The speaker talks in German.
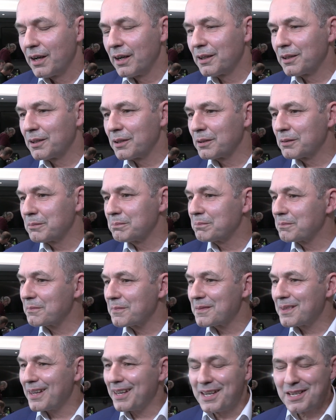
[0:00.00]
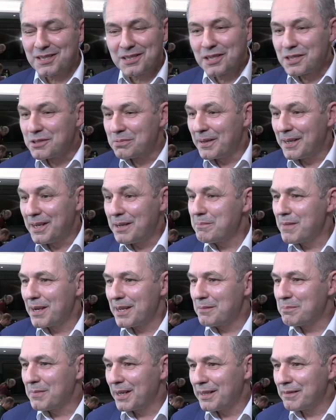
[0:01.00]
Ähm, es ist wie immer
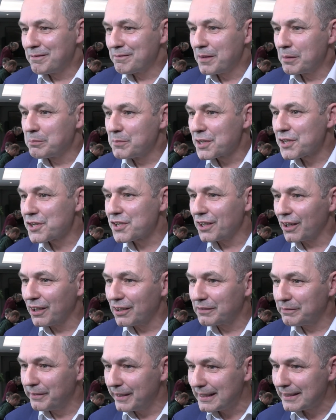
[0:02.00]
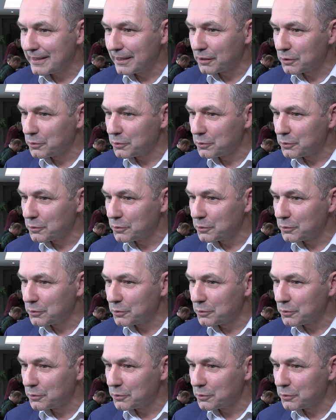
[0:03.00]
im Leben. Man muss schauen, welcher